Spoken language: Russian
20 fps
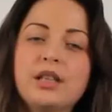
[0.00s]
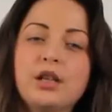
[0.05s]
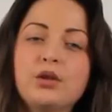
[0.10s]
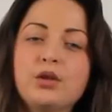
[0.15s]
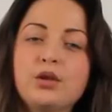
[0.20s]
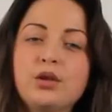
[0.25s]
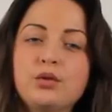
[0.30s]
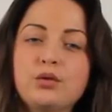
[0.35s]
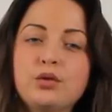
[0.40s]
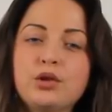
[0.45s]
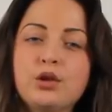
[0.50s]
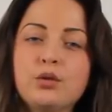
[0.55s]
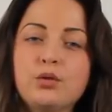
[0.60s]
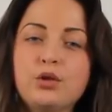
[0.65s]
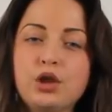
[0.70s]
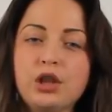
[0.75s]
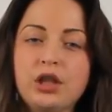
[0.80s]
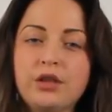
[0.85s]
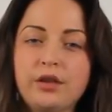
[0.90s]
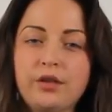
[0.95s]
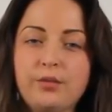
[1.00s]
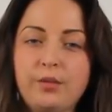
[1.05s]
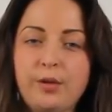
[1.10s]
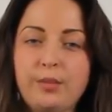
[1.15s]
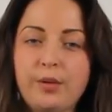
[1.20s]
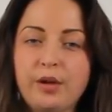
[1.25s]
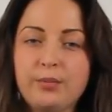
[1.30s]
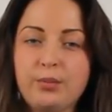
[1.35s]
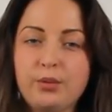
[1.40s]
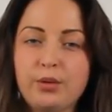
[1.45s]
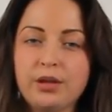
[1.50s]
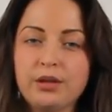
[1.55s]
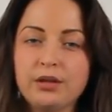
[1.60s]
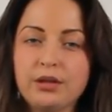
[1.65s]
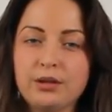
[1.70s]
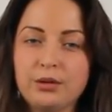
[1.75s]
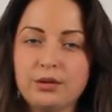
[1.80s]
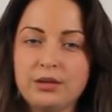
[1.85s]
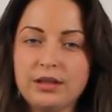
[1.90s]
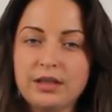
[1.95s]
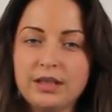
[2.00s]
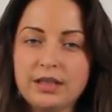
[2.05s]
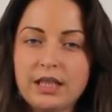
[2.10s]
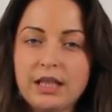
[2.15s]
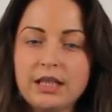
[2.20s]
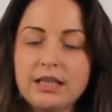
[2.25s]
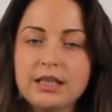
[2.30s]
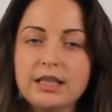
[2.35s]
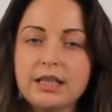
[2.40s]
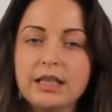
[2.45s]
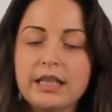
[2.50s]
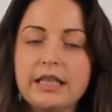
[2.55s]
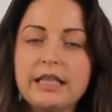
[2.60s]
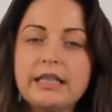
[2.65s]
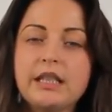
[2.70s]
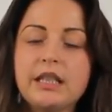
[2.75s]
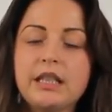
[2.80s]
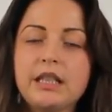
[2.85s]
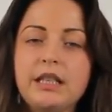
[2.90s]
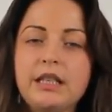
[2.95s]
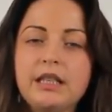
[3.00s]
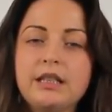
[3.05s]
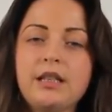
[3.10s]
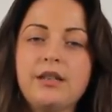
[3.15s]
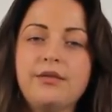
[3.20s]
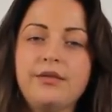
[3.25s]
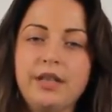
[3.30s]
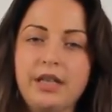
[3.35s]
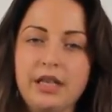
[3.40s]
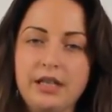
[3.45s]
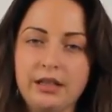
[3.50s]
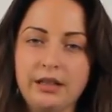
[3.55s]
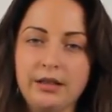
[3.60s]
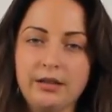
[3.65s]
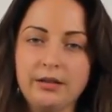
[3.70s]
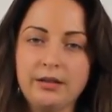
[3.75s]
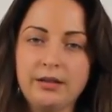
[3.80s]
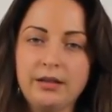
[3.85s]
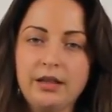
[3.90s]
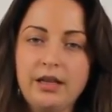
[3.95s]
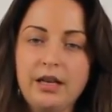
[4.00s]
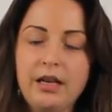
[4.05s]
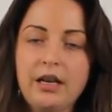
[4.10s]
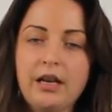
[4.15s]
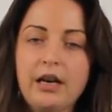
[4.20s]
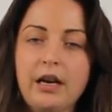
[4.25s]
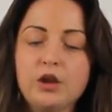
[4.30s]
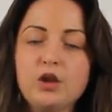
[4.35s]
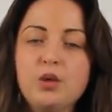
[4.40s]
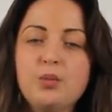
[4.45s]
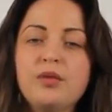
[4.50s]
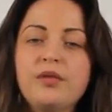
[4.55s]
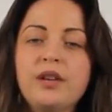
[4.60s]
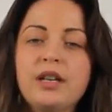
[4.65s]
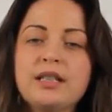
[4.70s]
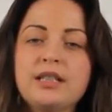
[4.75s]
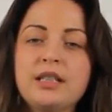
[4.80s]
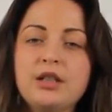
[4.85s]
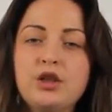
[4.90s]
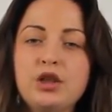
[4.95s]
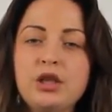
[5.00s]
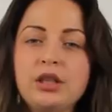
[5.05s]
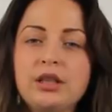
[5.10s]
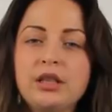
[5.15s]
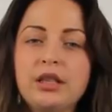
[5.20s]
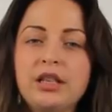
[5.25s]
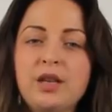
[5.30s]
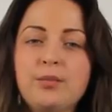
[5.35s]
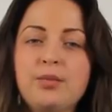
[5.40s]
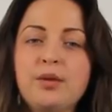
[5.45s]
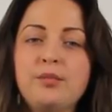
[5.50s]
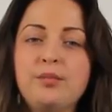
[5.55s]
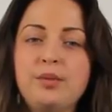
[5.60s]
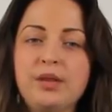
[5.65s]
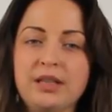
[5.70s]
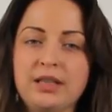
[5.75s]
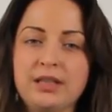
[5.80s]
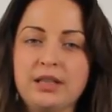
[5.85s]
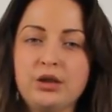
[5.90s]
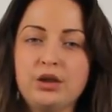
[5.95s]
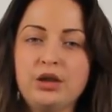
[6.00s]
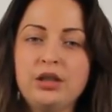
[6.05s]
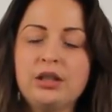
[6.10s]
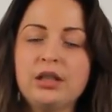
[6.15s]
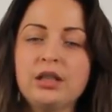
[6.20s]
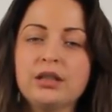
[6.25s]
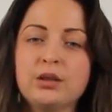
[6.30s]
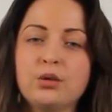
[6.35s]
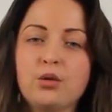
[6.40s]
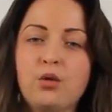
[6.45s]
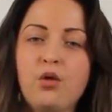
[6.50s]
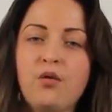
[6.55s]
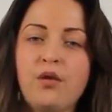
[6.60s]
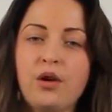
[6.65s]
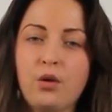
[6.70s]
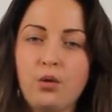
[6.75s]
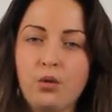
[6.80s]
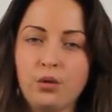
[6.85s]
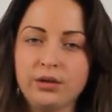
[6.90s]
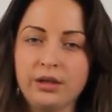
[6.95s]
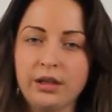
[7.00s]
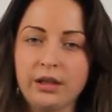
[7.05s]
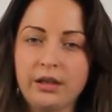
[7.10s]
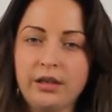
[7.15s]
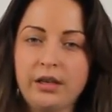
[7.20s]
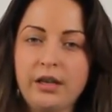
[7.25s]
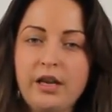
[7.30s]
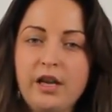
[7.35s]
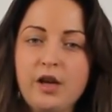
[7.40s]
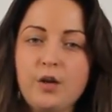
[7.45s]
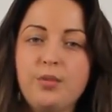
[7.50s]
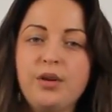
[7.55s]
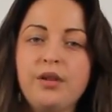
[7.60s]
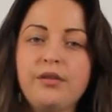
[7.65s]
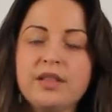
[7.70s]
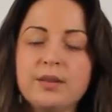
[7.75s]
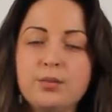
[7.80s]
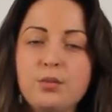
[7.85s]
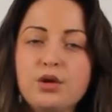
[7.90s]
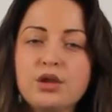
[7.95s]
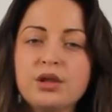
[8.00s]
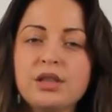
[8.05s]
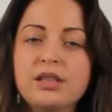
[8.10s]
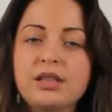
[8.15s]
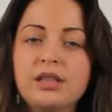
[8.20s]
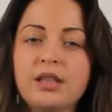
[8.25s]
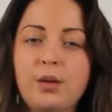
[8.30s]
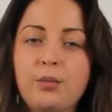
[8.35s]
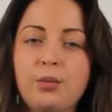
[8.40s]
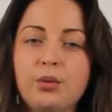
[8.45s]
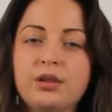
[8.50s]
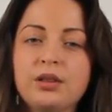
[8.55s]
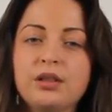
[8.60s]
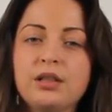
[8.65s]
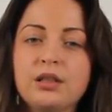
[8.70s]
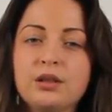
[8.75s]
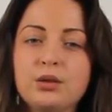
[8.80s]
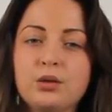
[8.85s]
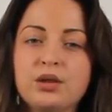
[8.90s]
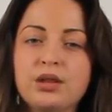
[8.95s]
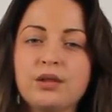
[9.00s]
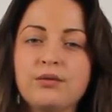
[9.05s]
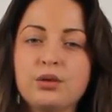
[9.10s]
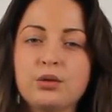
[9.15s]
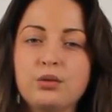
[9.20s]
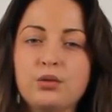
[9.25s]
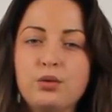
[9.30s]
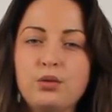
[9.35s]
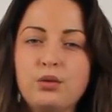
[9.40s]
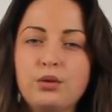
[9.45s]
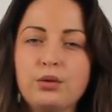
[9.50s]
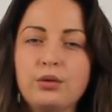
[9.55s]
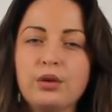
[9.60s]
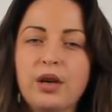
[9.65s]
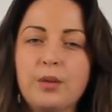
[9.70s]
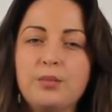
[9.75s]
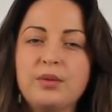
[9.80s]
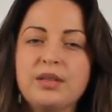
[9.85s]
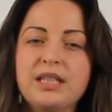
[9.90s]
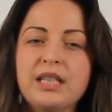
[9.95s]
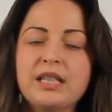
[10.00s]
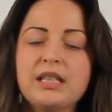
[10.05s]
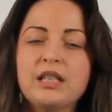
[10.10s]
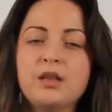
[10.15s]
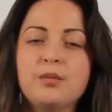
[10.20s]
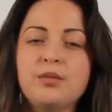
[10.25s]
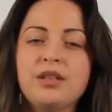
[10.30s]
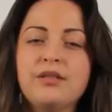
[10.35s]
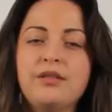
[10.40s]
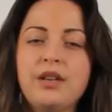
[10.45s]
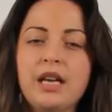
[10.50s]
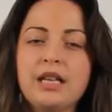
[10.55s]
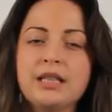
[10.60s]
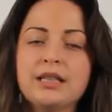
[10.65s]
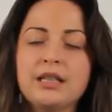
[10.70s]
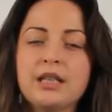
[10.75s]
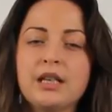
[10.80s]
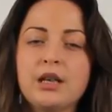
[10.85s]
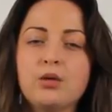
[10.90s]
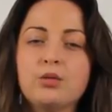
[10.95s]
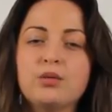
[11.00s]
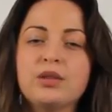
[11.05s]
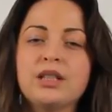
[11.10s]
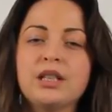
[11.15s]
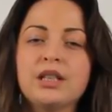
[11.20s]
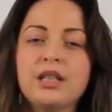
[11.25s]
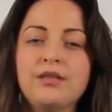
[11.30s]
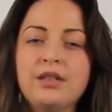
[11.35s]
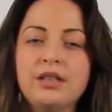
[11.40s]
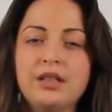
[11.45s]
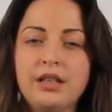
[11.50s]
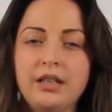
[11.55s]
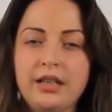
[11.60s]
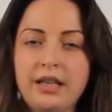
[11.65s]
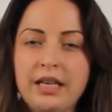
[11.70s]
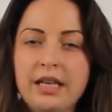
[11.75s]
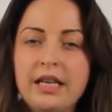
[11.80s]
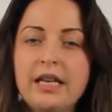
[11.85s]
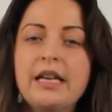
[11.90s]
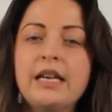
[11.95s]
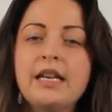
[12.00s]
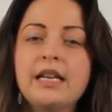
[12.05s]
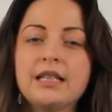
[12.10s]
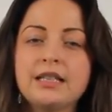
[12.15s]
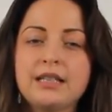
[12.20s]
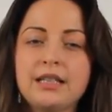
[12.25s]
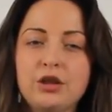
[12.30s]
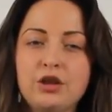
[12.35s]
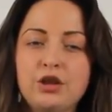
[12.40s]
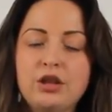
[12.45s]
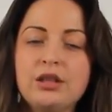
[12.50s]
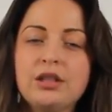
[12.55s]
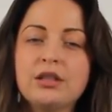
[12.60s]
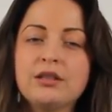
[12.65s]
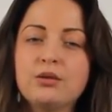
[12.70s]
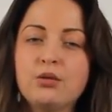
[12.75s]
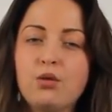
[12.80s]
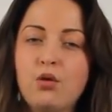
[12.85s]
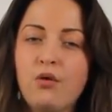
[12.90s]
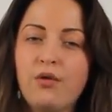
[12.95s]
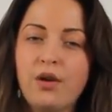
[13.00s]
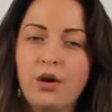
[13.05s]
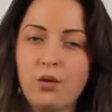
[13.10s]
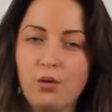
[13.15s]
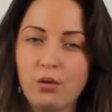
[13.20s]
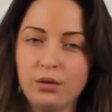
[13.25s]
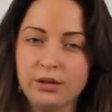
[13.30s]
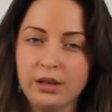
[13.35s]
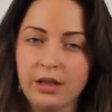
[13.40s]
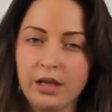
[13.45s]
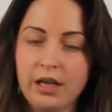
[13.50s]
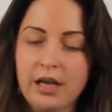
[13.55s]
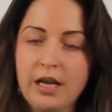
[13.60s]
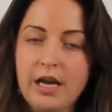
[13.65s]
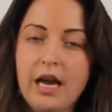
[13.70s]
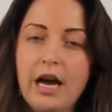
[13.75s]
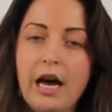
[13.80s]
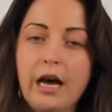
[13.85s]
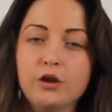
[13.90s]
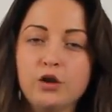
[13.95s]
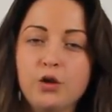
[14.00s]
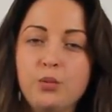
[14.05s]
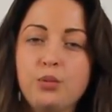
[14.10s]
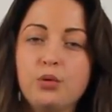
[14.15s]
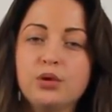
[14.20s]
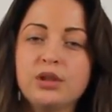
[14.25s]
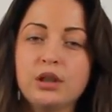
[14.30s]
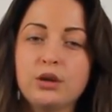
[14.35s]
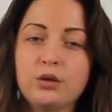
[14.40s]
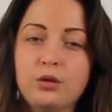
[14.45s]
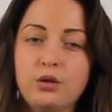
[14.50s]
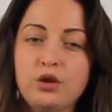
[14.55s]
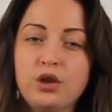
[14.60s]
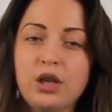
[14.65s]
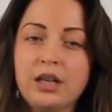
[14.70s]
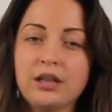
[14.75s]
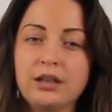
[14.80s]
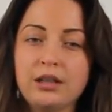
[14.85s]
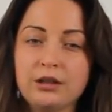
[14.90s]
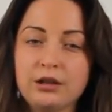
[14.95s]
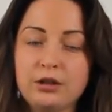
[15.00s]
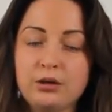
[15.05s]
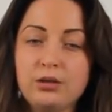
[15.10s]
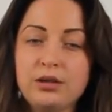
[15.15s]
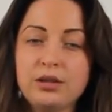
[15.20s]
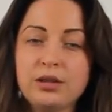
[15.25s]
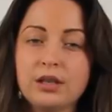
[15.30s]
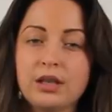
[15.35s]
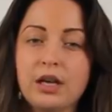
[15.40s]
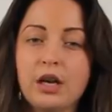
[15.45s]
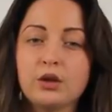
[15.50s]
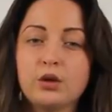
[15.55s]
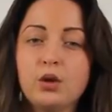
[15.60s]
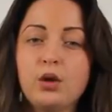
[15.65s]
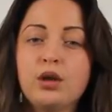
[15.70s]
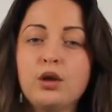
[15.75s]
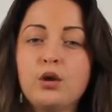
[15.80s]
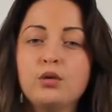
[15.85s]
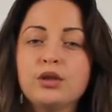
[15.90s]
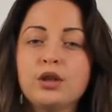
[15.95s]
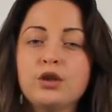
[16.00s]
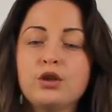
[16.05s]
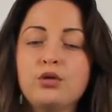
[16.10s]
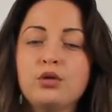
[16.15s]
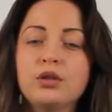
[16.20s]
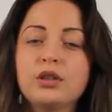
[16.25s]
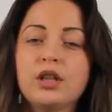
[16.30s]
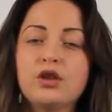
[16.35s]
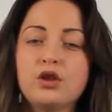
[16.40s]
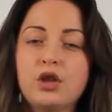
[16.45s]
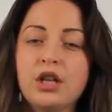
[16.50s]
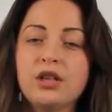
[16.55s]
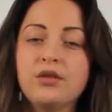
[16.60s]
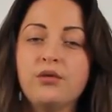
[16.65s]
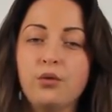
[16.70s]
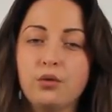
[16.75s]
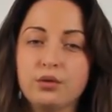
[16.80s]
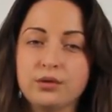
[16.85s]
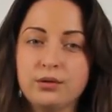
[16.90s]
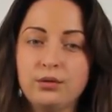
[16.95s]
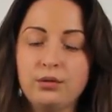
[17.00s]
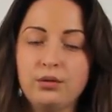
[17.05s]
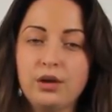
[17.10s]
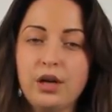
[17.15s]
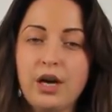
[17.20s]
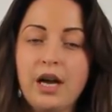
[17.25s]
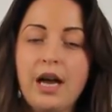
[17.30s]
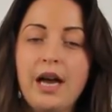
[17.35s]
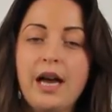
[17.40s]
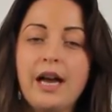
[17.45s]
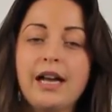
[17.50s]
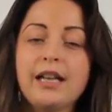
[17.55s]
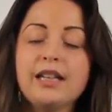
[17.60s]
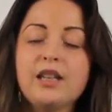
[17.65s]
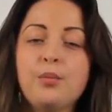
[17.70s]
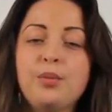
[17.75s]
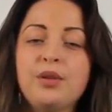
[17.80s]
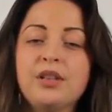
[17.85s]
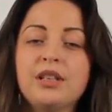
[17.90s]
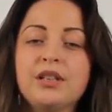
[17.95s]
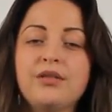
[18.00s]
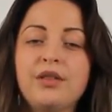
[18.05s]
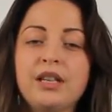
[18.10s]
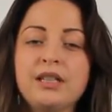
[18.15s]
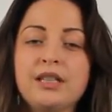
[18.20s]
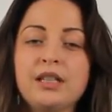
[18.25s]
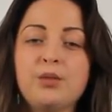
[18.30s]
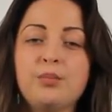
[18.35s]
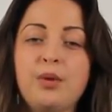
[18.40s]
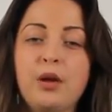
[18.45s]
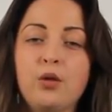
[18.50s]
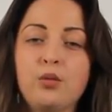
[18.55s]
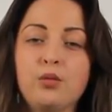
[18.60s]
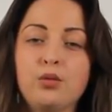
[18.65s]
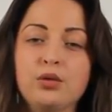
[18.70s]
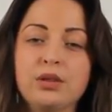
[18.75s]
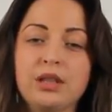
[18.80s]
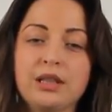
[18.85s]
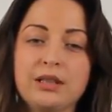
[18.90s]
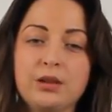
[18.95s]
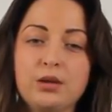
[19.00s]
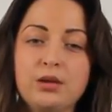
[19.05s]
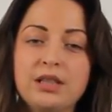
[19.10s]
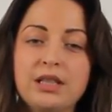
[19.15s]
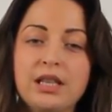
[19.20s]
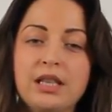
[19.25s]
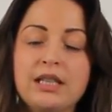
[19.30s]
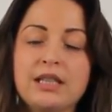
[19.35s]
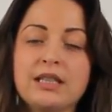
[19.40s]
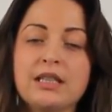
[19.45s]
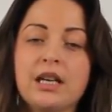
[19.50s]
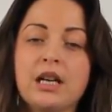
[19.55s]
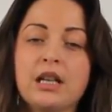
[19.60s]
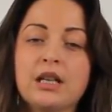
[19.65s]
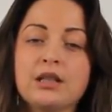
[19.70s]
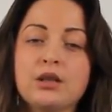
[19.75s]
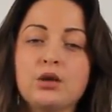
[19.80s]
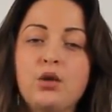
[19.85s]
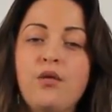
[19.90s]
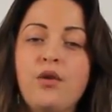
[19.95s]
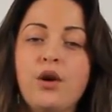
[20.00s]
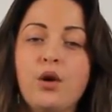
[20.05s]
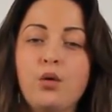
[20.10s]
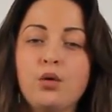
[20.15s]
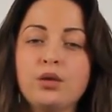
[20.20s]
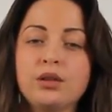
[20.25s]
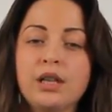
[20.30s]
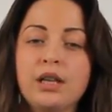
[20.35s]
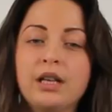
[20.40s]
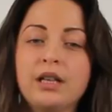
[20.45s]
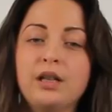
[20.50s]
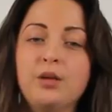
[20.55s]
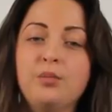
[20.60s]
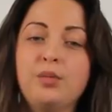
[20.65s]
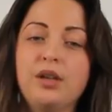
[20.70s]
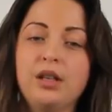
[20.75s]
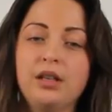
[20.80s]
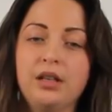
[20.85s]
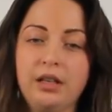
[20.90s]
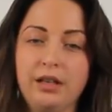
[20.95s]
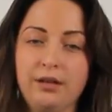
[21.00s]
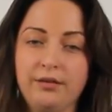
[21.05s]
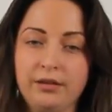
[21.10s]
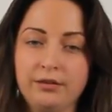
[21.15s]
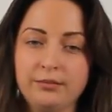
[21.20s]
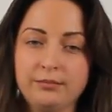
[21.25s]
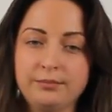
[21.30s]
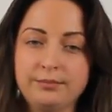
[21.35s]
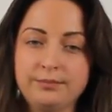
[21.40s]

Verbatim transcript: который нужно учитывать при подборе насосной станции, это реле давления. Оно бывает защитой либо без защиты от сухого хода. При возможности работы насоса в сухую обязательным является установить реле защиты от сухого хода. Оно будет отключать насос, как только он начнет качать воздух. Это предотвратит поломку насоса из-за холостого хода и перегрева.